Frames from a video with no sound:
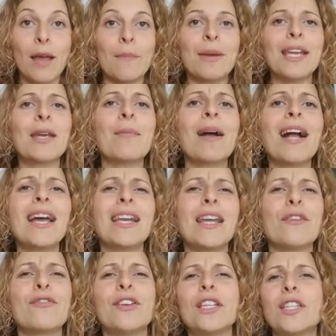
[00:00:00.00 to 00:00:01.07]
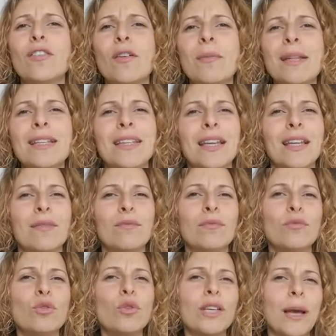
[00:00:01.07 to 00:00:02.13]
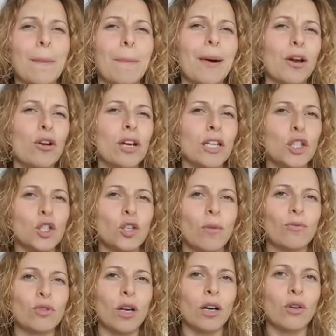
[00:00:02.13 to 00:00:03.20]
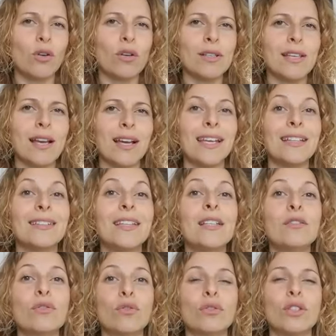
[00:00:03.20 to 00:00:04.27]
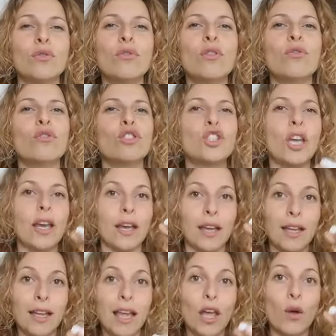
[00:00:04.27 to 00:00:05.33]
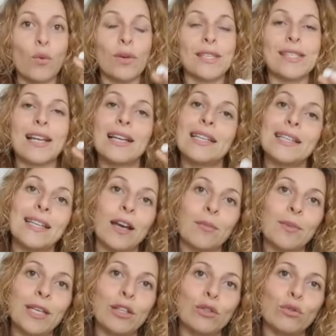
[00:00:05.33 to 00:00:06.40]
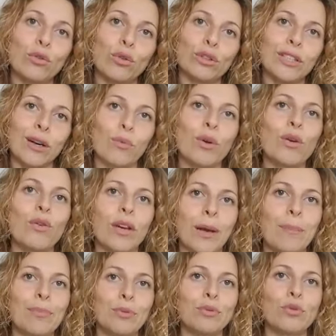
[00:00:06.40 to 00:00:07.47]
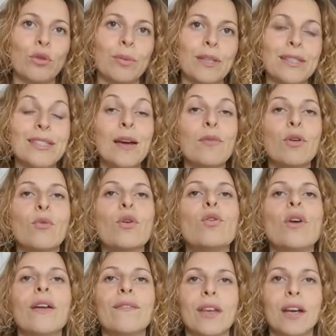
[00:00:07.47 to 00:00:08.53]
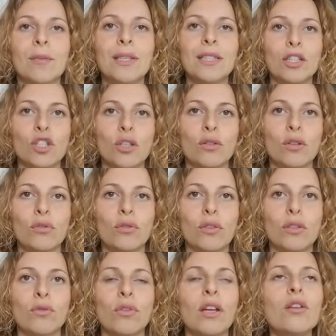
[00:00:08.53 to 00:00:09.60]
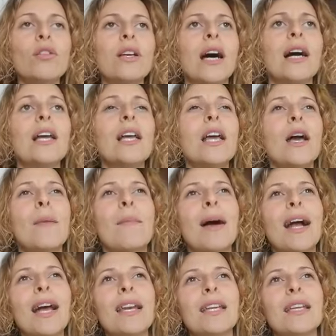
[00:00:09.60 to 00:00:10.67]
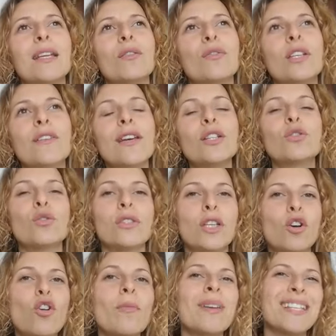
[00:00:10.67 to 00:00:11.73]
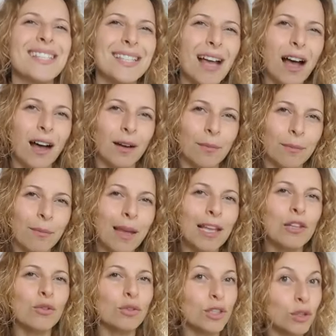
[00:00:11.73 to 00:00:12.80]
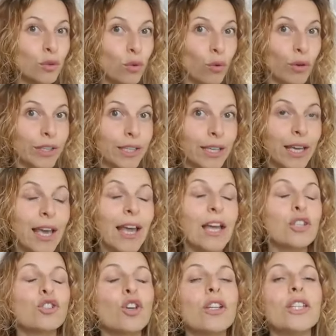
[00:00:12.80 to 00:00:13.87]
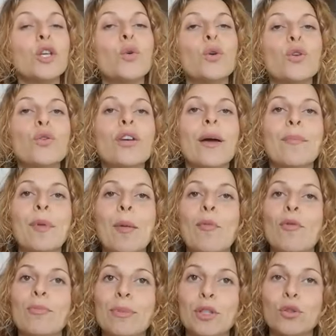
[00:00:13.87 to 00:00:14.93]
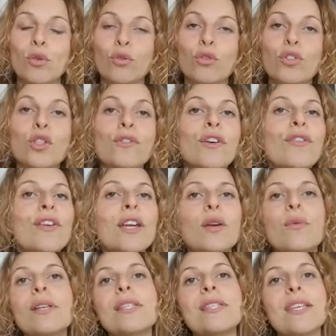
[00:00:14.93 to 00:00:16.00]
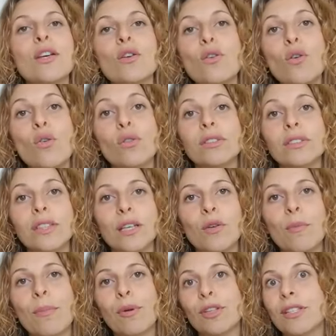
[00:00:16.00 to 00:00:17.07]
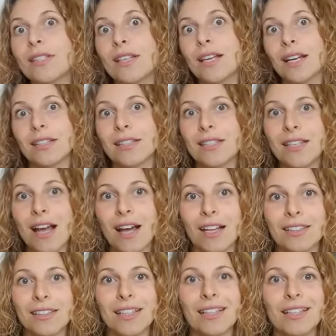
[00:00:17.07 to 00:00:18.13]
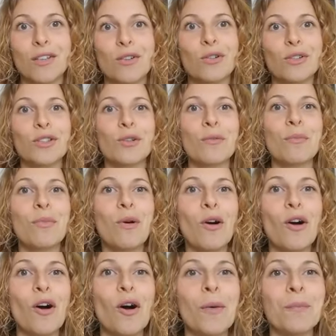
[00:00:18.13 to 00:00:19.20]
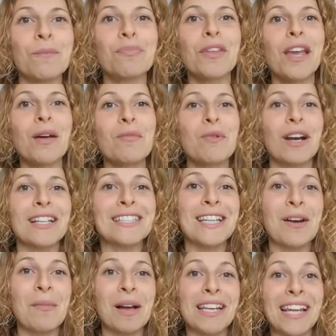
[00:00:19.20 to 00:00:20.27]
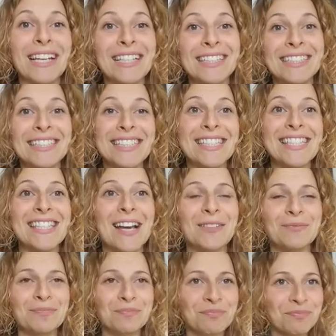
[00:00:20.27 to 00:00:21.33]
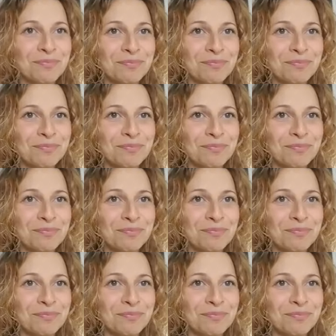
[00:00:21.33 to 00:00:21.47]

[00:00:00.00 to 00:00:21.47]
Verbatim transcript: perché magari effettivamente noi a parole diciamo una cosa e dentro di noi non c'è questo allineamento tra quello che appunto pensiamo e quello che veramente c'è dentro di noi. Allora magari l'universo, siccome sa meglio di noi ciò di cui noi abbiamo bisogno, ci fa fare questi incontri un po' disgraziati, degli incontri un po'... Mm, buonasera Maria Letizia